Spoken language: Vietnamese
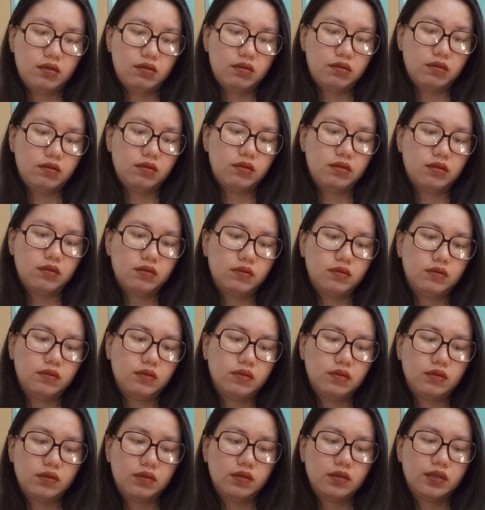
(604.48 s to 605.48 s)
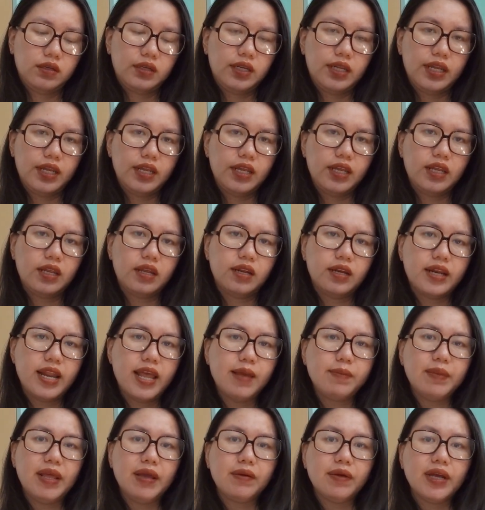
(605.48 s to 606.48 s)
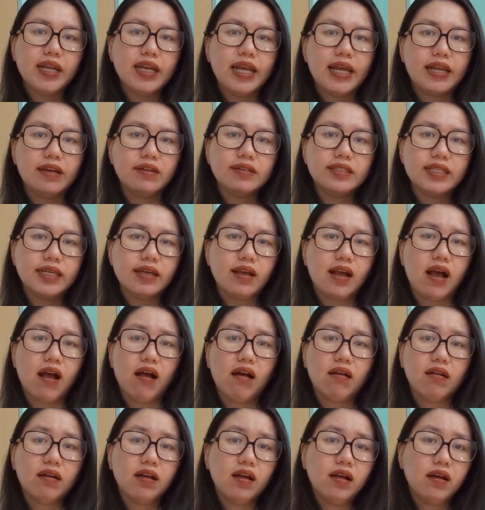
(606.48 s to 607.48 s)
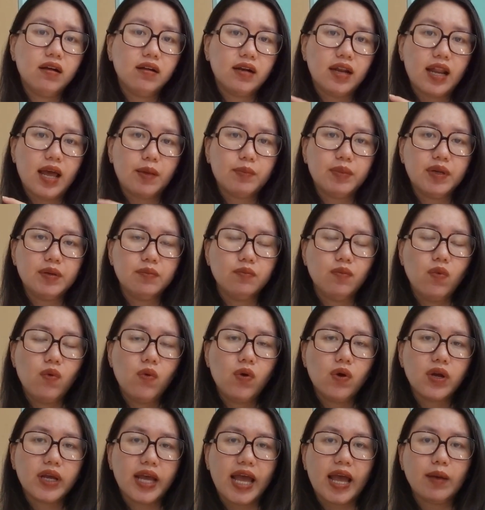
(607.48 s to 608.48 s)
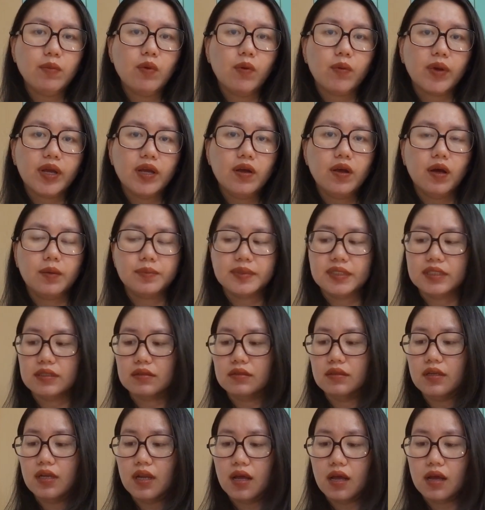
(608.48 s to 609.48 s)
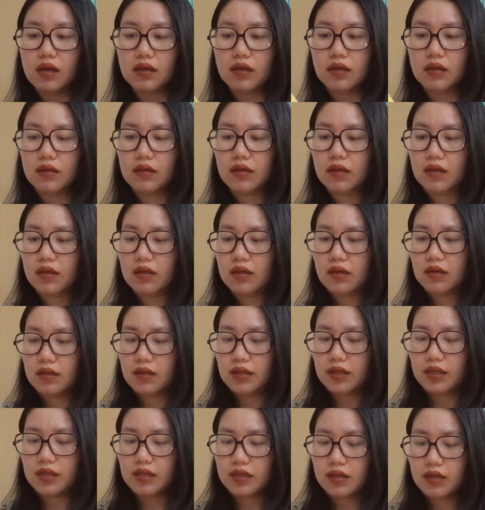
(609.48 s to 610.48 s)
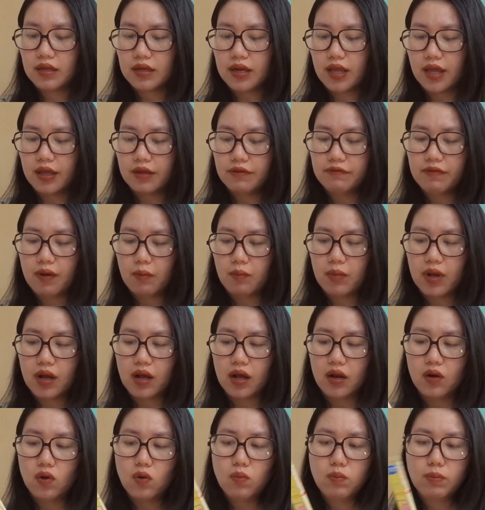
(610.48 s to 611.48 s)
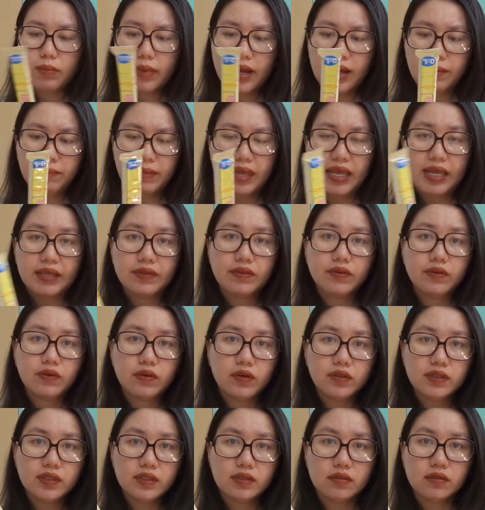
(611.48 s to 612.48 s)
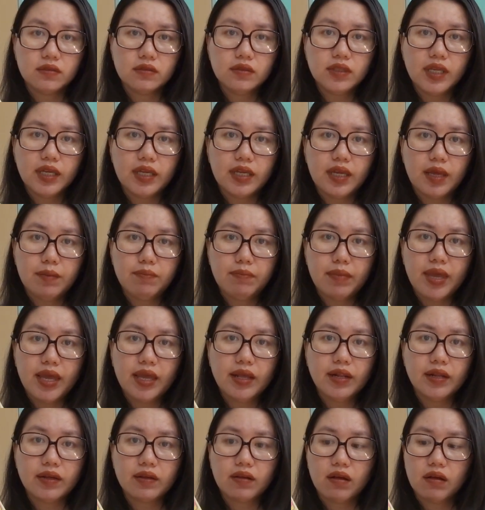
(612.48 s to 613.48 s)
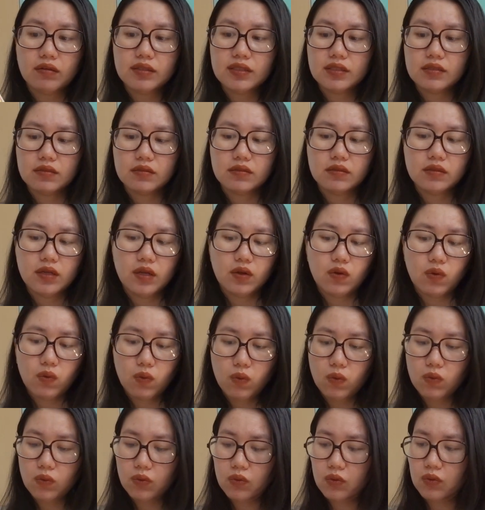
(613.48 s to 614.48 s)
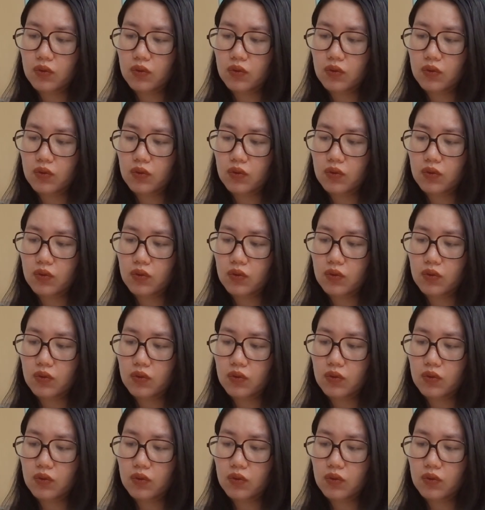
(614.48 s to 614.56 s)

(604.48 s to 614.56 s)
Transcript: à, thì đem theo cái này nó sẽ gọn hơn là mình mua cả một cái hộp sữa lớn thì để phòng hờ lúc mà mẹ chưa có sữa thì em bé để có sữa để uống